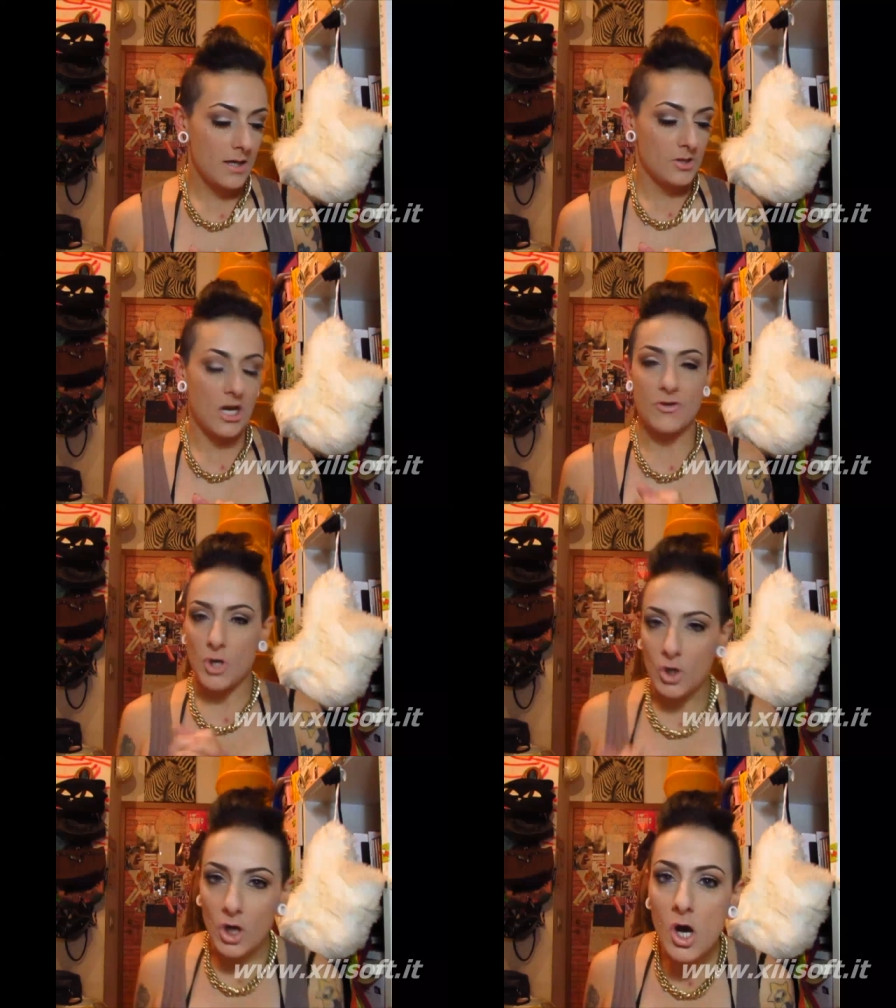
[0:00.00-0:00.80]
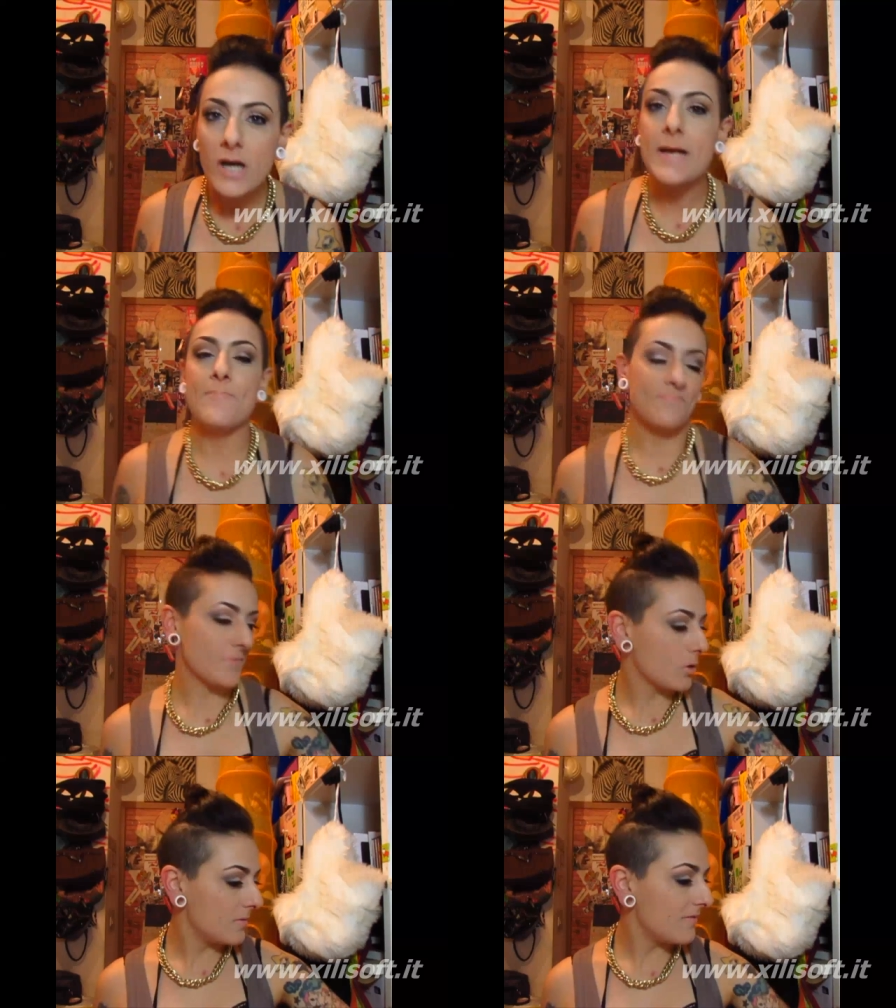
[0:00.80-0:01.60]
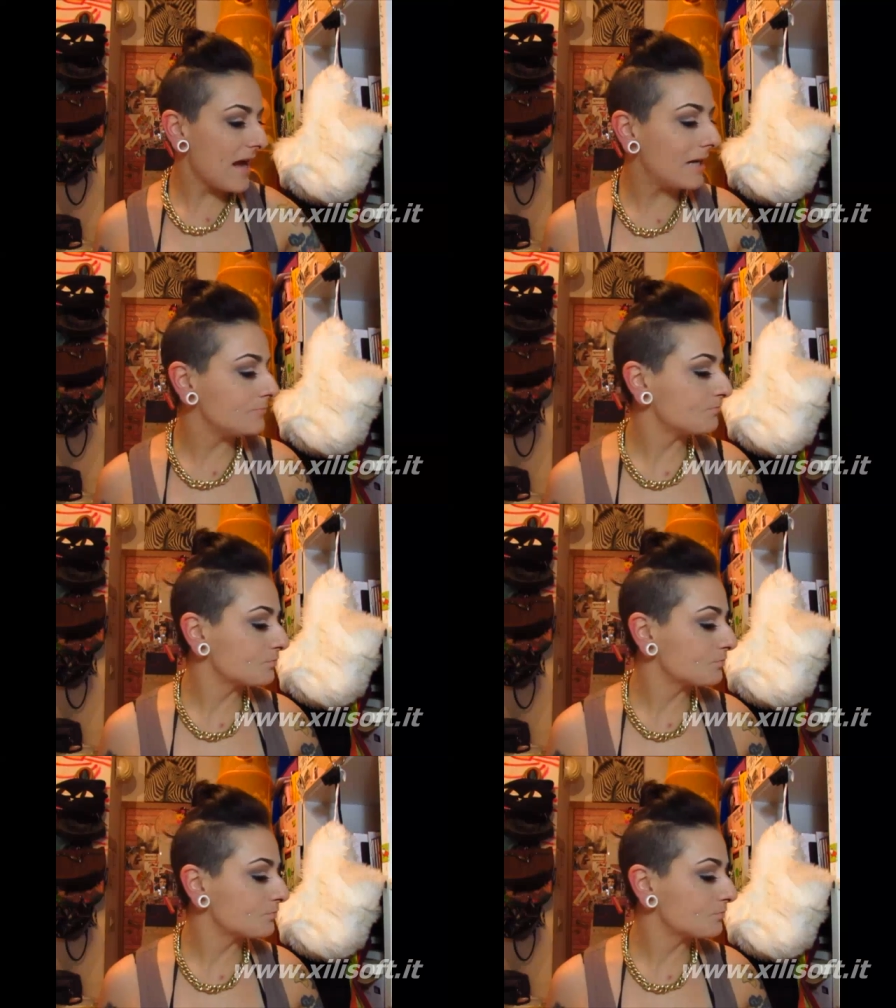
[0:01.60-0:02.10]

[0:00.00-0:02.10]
ciao gnoccolone, come va?